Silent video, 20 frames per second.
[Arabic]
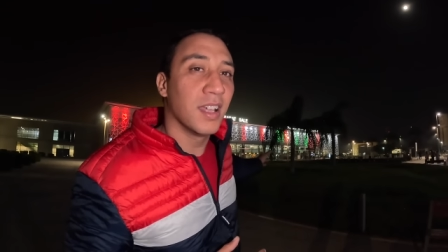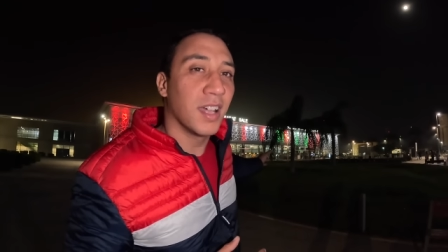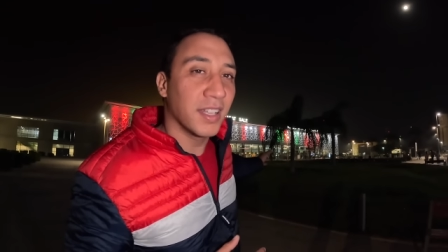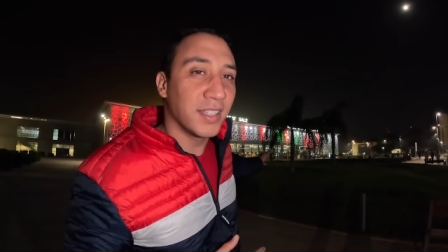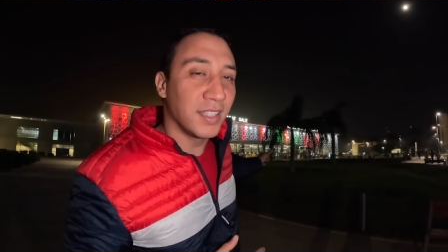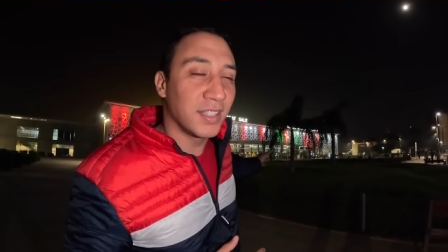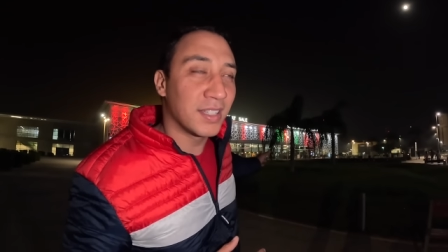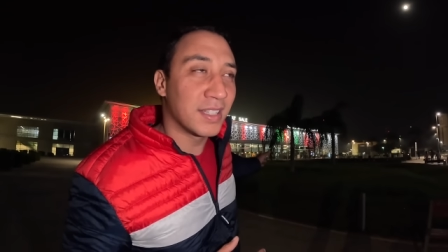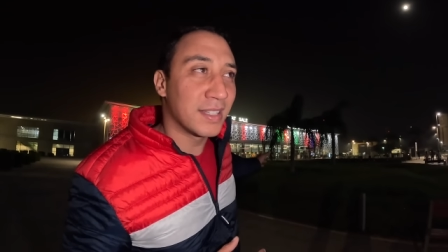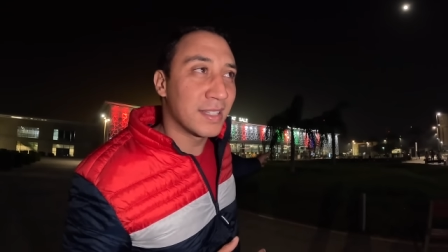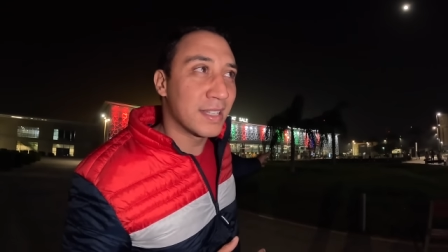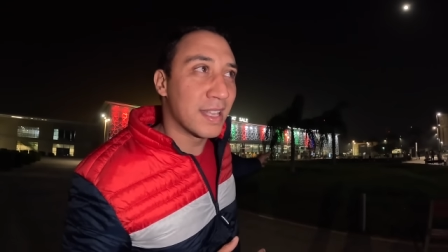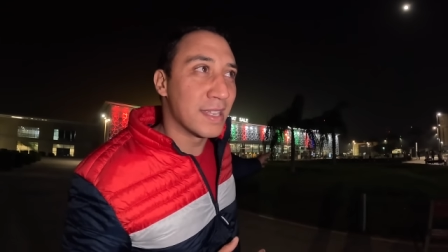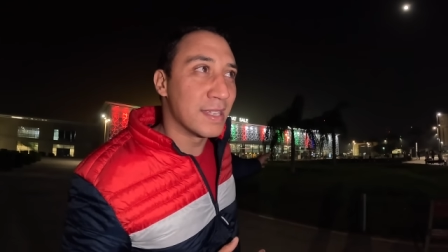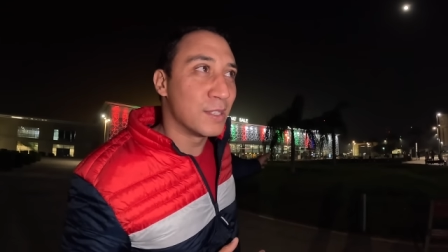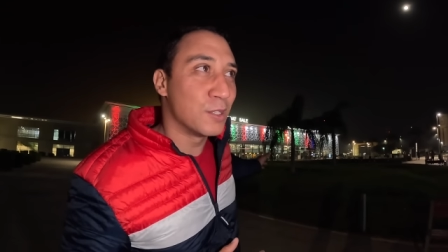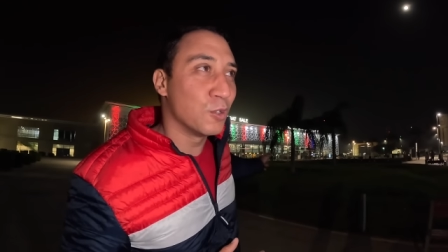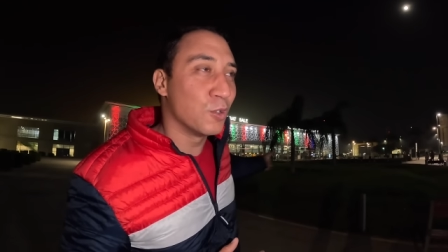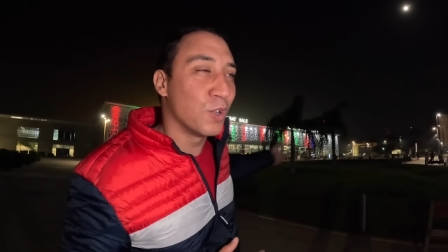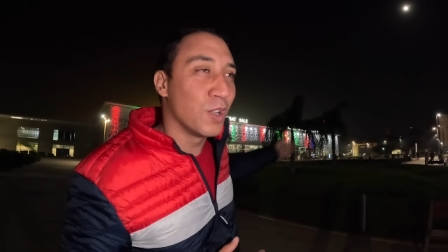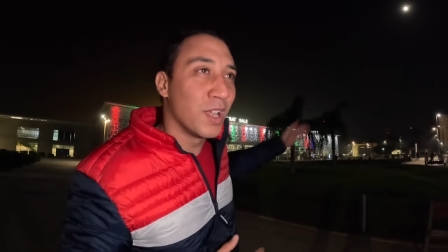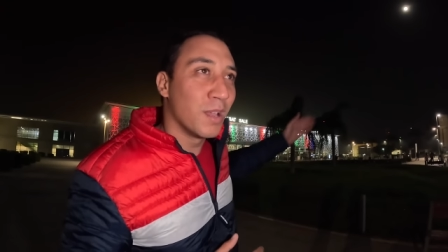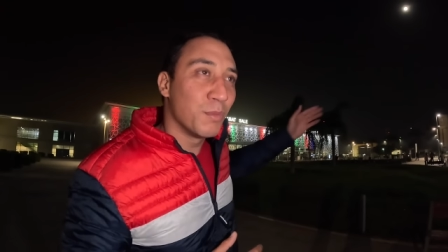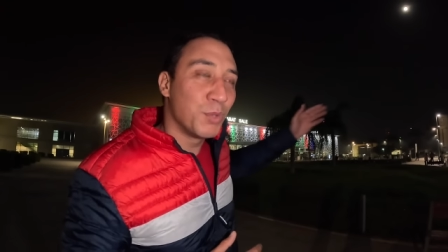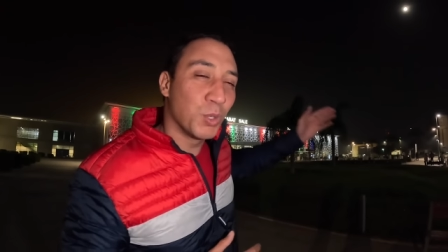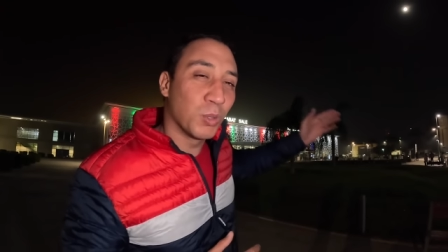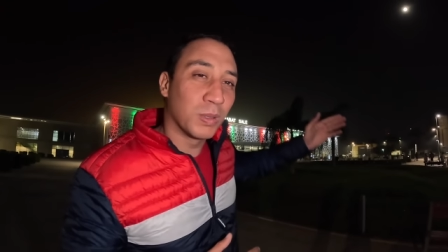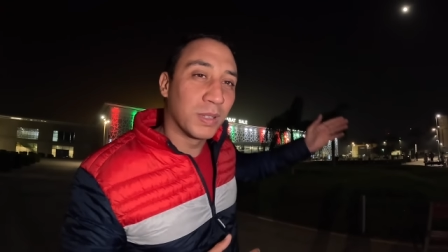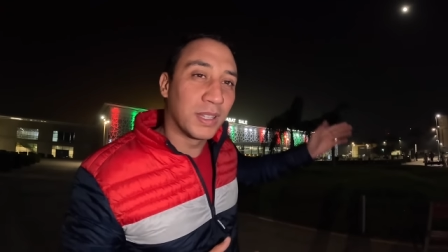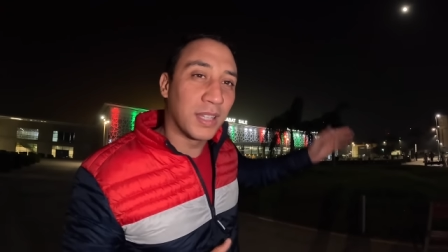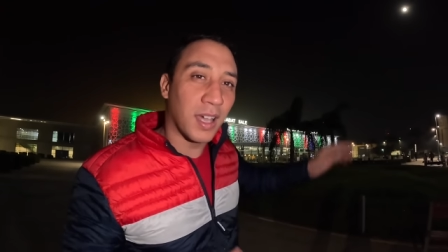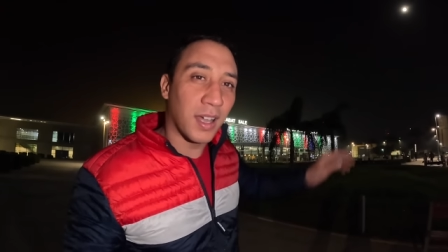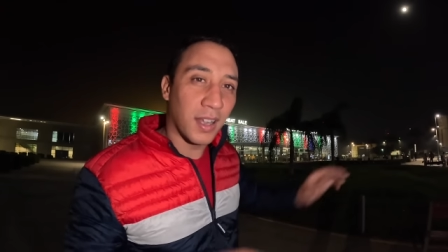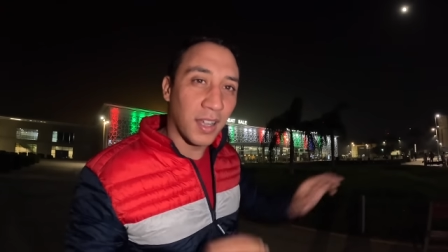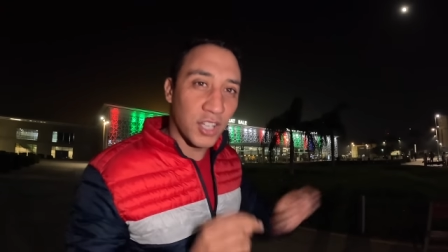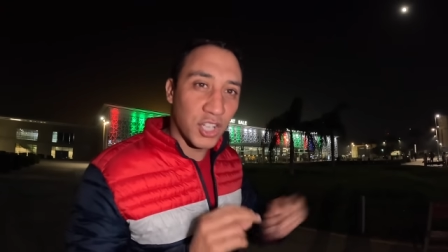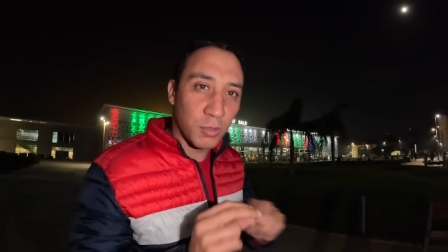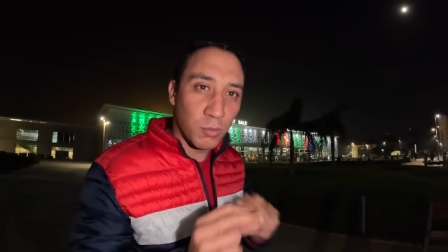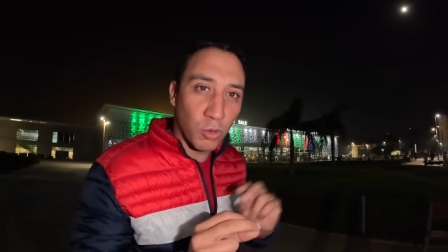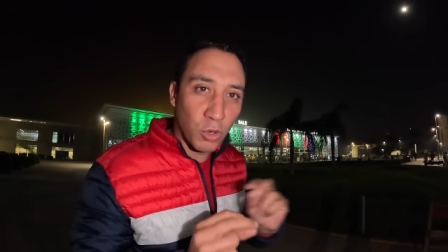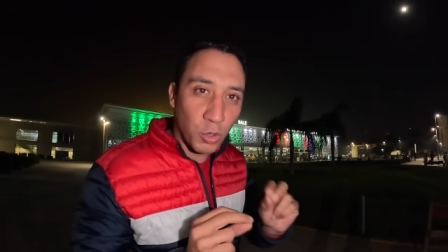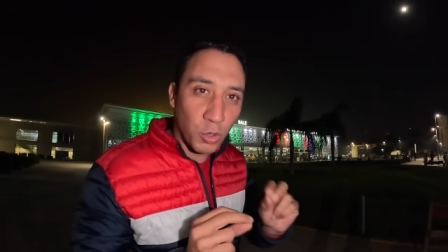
غادي نهزوه نمشيو للدار غنجمعوا